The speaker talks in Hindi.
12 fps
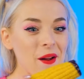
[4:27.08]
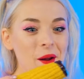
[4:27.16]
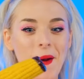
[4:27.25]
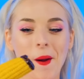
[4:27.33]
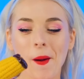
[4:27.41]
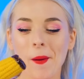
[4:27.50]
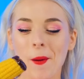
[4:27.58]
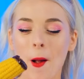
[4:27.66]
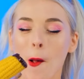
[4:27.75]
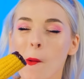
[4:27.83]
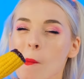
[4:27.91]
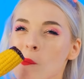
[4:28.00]
मुझे पता है
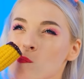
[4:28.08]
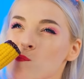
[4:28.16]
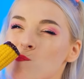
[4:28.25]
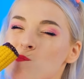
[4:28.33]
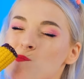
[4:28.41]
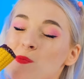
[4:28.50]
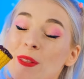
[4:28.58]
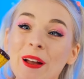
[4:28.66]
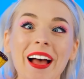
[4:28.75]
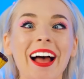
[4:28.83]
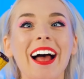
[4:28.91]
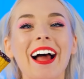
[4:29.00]
कि चॉकलेट आमतौर पर
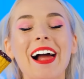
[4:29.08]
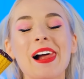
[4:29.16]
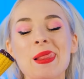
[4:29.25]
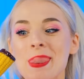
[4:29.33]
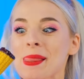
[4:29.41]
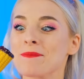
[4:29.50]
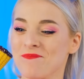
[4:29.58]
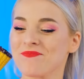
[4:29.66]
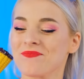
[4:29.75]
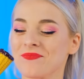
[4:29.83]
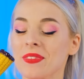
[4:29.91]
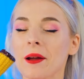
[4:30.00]
बहुत कुछ करने में
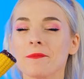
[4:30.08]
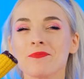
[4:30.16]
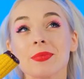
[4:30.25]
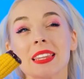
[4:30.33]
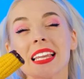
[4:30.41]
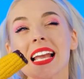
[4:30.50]
सक्षम होती है